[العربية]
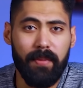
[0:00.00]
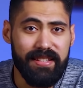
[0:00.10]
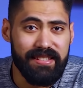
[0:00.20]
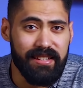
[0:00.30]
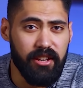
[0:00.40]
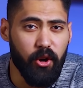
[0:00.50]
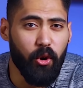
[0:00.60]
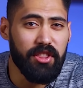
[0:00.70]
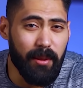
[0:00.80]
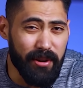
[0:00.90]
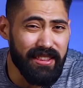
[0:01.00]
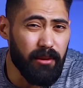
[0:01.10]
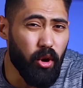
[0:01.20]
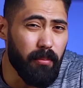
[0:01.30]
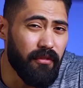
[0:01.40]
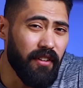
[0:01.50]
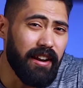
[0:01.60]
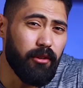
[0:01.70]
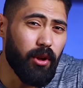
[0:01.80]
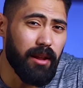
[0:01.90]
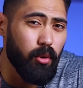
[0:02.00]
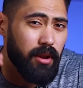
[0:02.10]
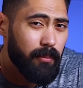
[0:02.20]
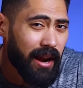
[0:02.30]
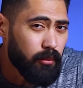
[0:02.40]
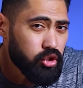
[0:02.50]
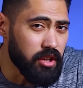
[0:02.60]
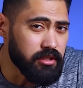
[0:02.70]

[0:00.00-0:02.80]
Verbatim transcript: بس هو التمرين ده مهم فعلا ولا ممكن ما العبوش